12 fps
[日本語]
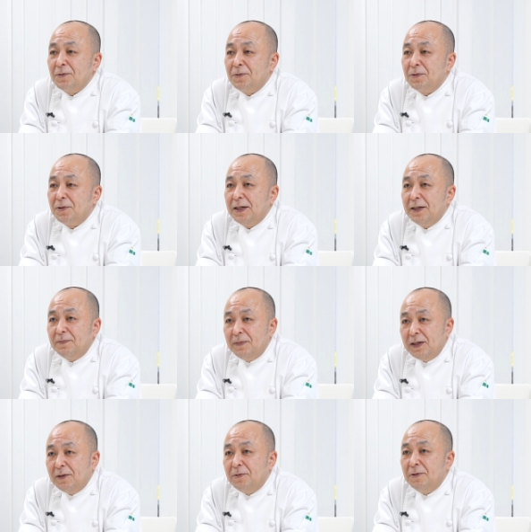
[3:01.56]
ところがやっぱ
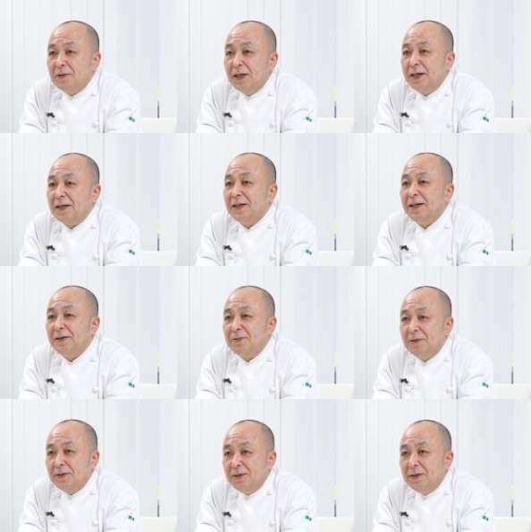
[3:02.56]
りこう慣れてない
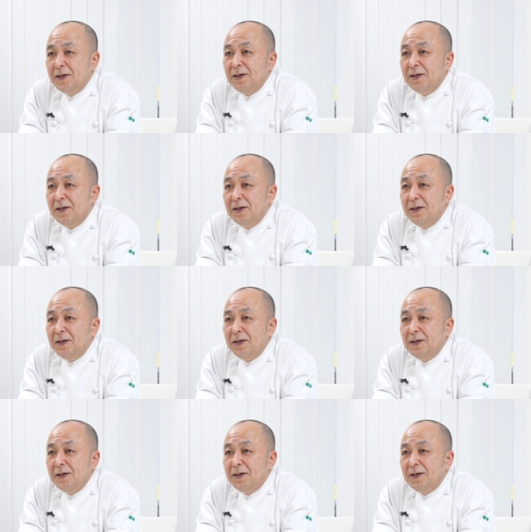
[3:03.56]
分、